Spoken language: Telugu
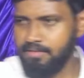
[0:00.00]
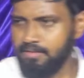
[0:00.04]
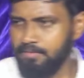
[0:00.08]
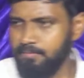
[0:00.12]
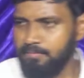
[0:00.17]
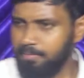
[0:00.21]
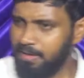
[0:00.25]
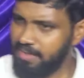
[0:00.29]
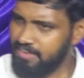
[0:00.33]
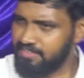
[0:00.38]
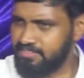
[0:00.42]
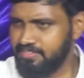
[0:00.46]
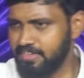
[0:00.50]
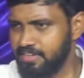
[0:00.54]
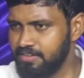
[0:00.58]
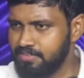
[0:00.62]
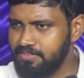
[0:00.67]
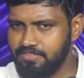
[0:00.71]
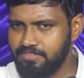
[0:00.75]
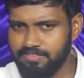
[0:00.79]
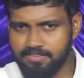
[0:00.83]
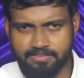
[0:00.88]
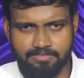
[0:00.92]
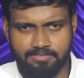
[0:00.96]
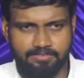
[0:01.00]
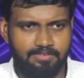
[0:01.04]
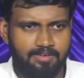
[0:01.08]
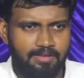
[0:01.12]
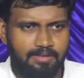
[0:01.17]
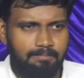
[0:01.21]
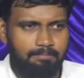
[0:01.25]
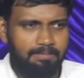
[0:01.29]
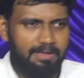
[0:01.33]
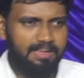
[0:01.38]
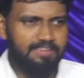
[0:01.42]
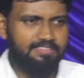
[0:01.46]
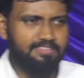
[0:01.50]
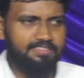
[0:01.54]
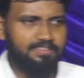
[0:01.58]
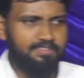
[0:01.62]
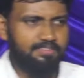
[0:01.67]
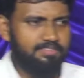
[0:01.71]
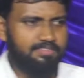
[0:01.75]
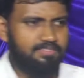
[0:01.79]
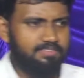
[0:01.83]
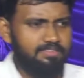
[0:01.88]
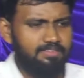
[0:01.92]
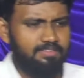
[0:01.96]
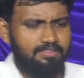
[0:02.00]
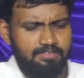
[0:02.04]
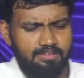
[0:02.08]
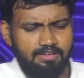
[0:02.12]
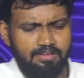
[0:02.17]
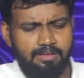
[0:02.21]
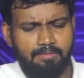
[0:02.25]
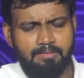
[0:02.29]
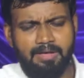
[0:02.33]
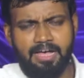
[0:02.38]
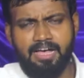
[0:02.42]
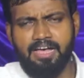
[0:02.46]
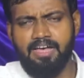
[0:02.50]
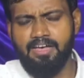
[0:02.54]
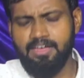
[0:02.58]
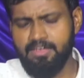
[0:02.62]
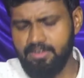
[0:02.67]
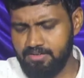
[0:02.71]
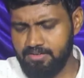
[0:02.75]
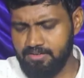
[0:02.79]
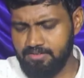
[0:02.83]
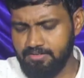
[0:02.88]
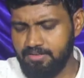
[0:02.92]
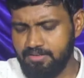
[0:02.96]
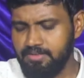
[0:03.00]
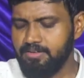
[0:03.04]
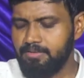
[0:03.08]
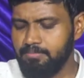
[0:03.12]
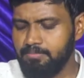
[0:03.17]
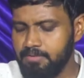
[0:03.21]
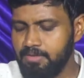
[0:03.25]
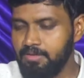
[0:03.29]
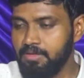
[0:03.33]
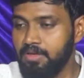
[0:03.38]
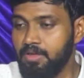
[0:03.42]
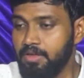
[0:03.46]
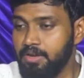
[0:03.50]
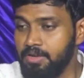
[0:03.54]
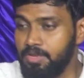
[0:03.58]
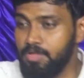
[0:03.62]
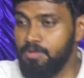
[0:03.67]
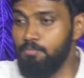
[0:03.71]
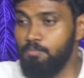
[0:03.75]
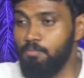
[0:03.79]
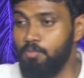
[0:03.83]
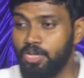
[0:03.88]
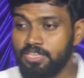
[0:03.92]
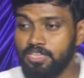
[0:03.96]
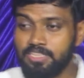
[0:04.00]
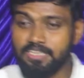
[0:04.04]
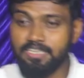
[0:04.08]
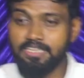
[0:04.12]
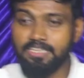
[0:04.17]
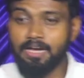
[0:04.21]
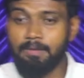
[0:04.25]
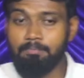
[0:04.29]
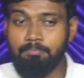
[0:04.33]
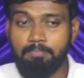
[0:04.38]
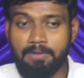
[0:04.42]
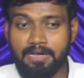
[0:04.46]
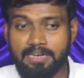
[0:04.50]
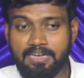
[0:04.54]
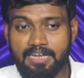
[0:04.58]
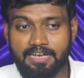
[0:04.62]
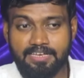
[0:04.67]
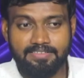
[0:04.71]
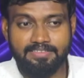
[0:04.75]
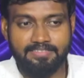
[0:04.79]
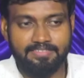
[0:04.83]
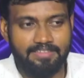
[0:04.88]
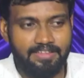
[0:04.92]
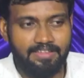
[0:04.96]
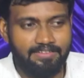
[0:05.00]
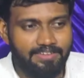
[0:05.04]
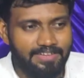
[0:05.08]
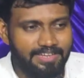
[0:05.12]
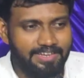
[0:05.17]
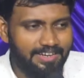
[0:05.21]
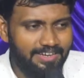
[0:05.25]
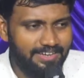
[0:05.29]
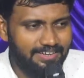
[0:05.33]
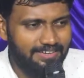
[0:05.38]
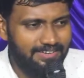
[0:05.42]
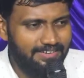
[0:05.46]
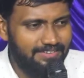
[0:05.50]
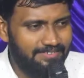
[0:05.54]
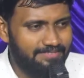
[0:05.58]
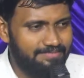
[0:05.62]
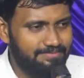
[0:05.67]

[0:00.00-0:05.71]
పాస్ గారు వచ్చాడు పాస్ గారు వచ్చి ఇగో అమ్మా అన్నాడు ఏంటమ్మా నీ మొదటి అప్పని నాకు ఇస్తావా అని అన్నాడు